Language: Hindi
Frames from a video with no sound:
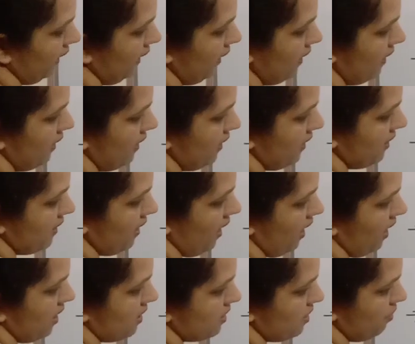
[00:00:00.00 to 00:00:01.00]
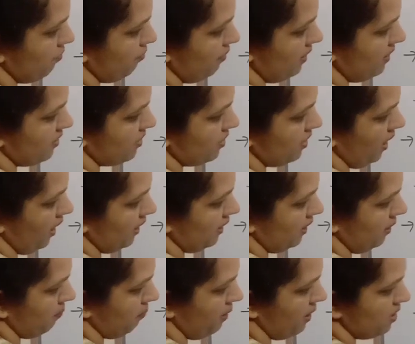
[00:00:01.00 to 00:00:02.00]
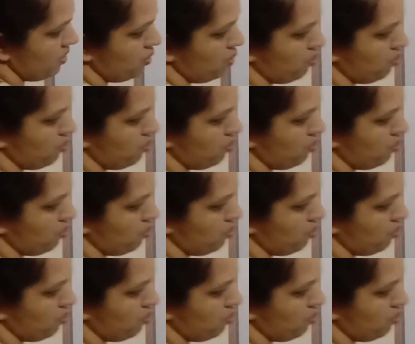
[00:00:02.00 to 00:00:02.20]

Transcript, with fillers: हैं यहाँ से फ्रेंड्स चार से पाँच